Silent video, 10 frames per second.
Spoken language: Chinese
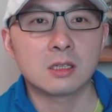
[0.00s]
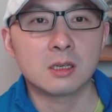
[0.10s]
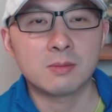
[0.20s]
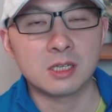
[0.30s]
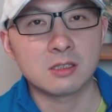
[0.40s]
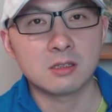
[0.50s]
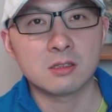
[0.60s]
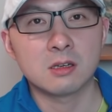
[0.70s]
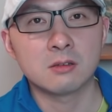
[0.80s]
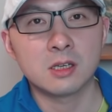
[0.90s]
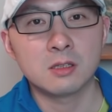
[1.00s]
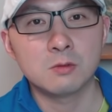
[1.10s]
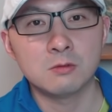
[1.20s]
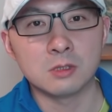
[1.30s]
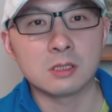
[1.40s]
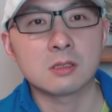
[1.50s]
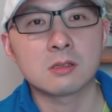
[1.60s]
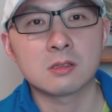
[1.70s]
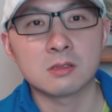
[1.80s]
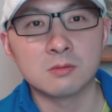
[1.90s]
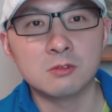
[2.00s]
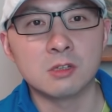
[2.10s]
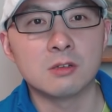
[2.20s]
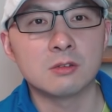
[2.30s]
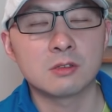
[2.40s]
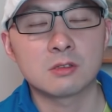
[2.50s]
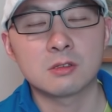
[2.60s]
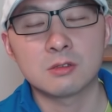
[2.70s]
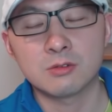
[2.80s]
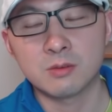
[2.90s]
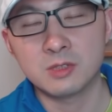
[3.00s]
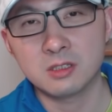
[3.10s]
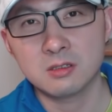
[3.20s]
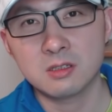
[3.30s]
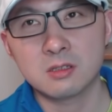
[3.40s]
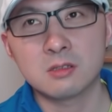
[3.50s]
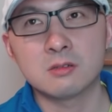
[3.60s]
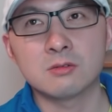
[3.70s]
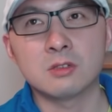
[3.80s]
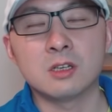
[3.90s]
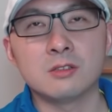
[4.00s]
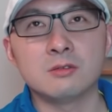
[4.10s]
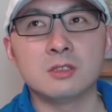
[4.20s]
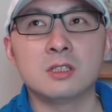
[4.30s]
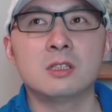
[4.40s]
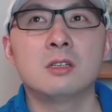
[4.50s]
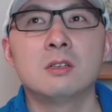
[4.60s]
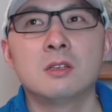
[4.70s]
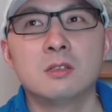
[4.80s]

他把这个叫 dead wood，叫死木头，就是选民登记册中呢有一些，